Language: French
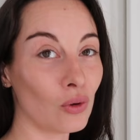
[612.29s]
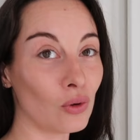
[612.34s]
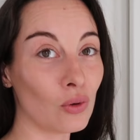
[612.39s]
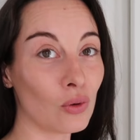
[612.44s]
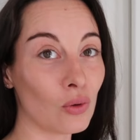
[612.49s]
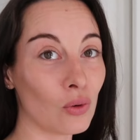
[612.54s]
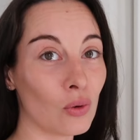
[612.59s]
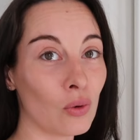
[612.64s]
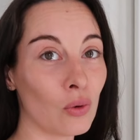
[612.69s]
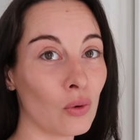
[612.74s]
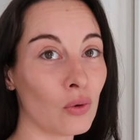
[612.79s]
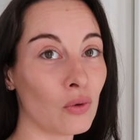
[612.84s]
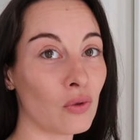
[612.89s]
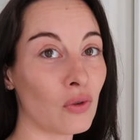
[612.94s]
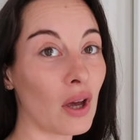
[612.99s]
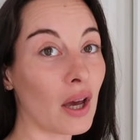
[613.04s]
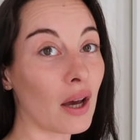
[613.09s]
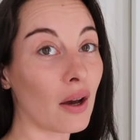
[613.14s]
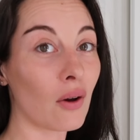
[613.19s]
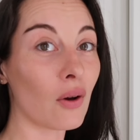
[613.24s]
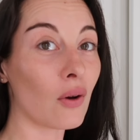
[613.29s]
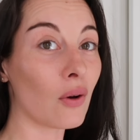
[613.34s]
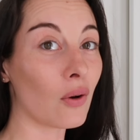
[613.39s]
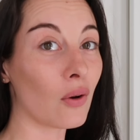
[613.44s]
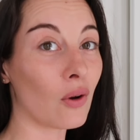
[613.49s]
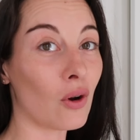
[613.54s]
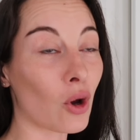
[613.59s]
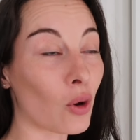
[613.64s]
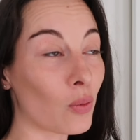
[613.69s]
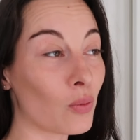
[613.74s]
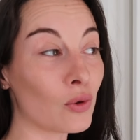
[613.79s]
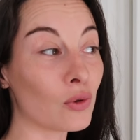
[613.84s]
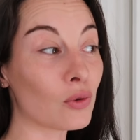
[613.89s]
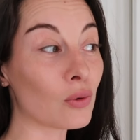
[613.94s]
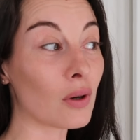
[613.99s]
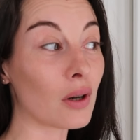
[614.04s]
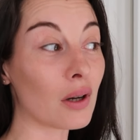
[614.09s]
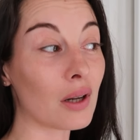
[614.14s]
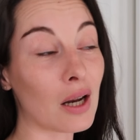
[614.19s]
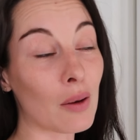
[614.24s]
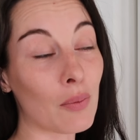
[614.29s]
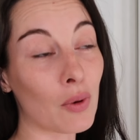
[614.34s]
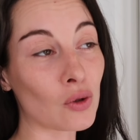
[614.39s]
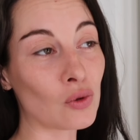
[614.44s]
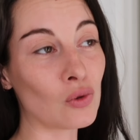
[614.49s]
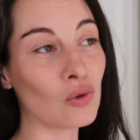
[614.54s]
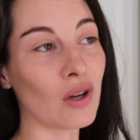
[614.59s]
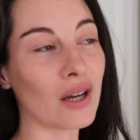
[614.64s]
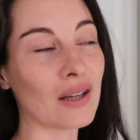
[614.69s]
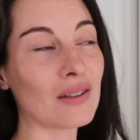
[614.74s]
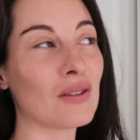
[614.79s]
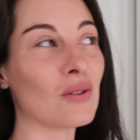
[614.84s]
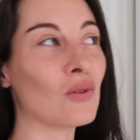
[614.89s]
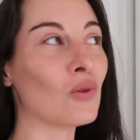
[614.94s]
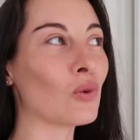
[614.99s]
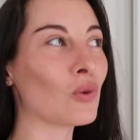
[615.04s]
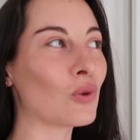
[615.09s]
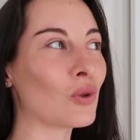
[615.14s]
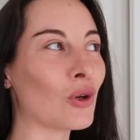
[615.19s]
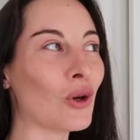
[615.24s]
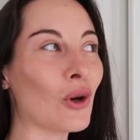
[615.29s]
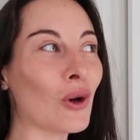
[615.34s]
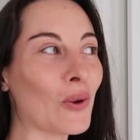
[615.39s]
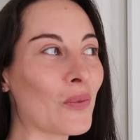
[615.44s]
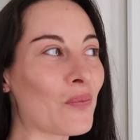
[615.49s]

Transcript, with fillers: de faire euh, leurs besoins la porte ouverte. Donc,